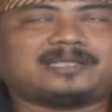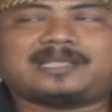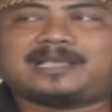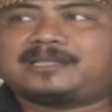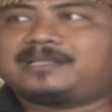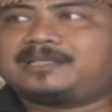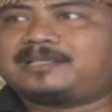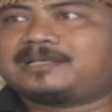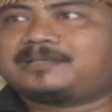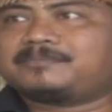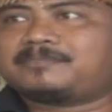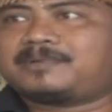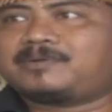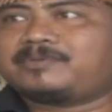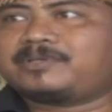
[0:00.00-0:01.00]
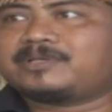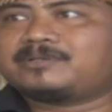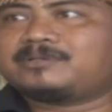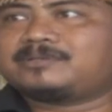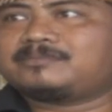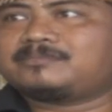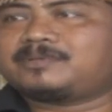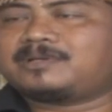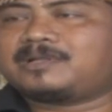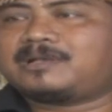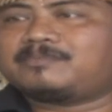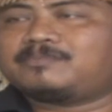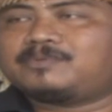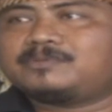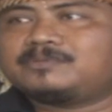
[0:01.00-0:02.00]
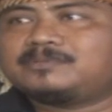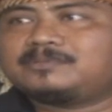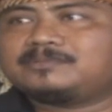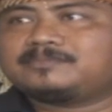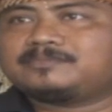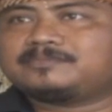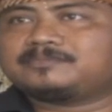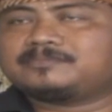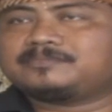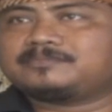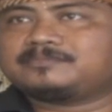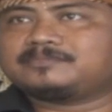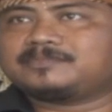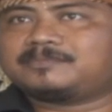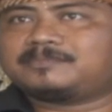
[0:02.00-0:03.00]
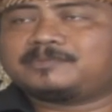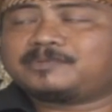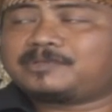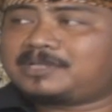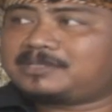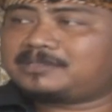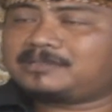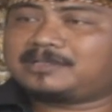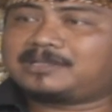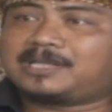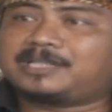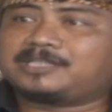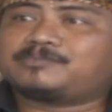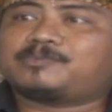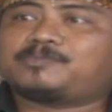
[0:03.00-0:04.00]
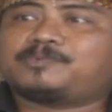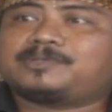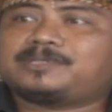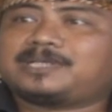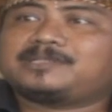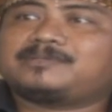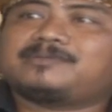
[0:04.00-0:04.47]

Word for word: adik-adik yang mau ikut bergabung, kebetulan adik sepupu yang